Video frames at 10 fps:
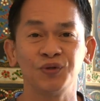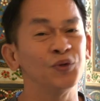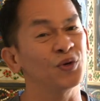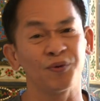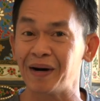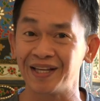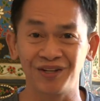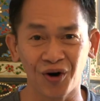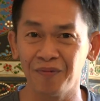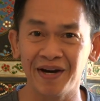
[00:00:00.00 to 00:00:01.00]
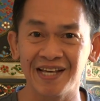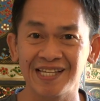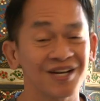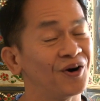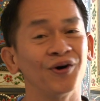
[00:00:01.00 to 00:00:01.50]
good or bad
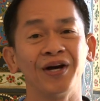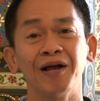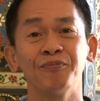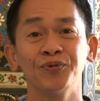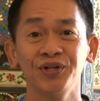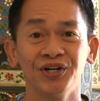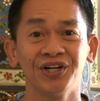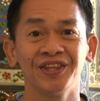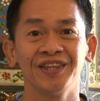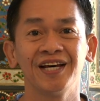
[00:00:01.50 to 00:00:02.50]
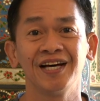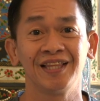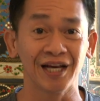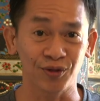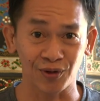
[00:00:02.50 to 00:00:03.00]
comments, okay lang po yun,
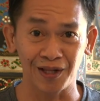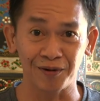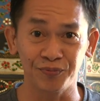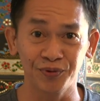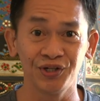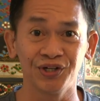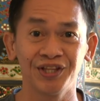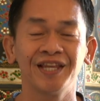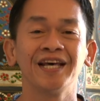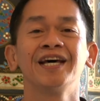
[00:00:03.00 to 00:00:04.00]
natural lang po yun.